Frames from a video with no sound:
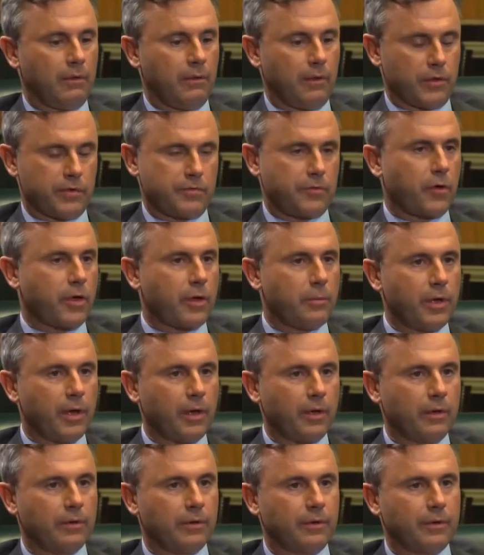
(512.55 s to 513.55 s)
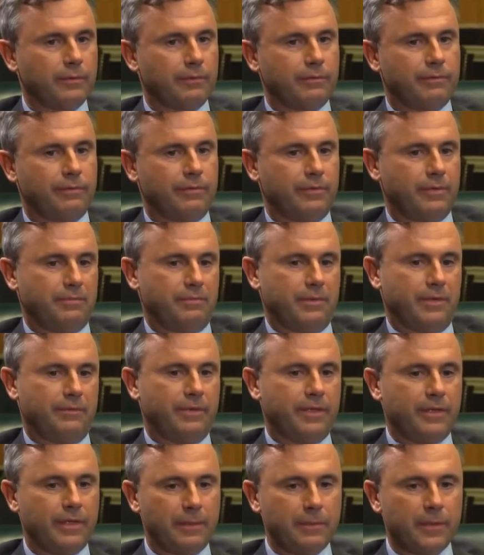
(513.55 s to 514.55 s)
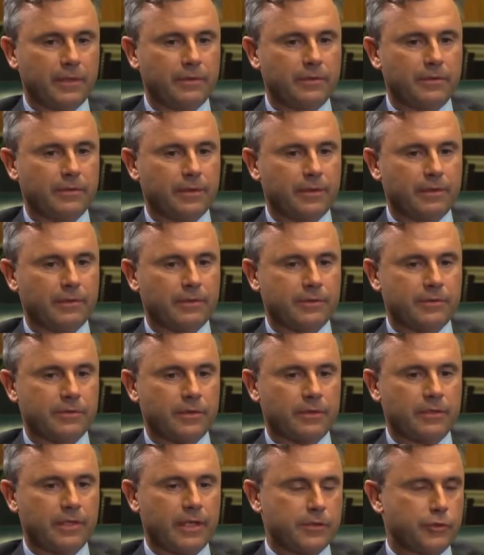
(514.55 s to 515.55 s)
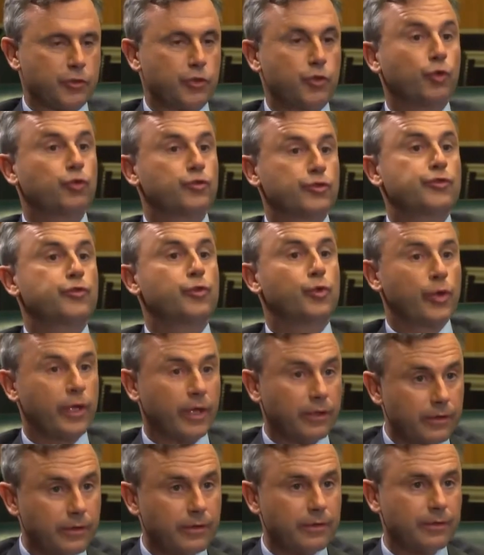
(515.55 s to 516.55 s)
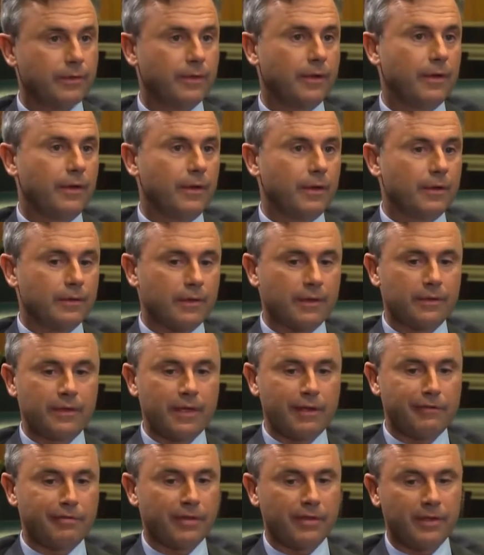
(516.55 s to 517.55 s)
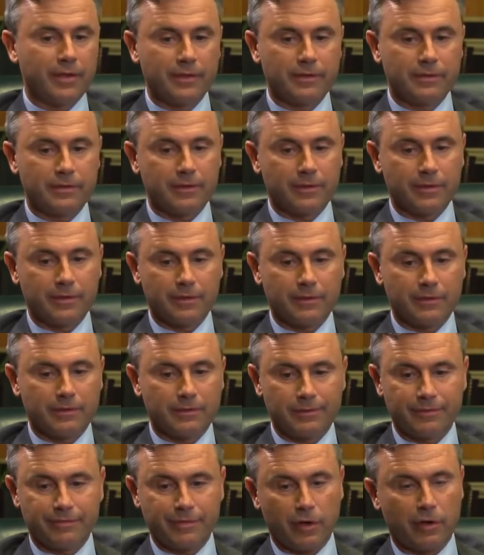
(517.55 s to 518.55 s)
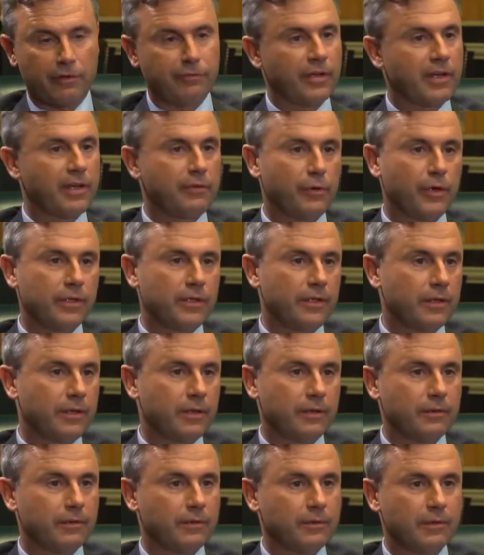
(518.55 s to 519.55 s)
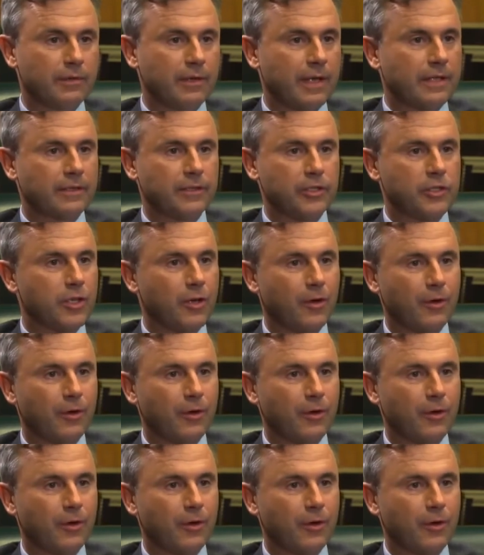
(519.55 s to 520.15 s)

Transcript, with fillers: Ja, das frage ich mich auch. Äh, ich meine, wenn jemand äh, sagt, er ist schutzsuchend, dann darf er nicht äh, Frauen vergewaltigen, Leiter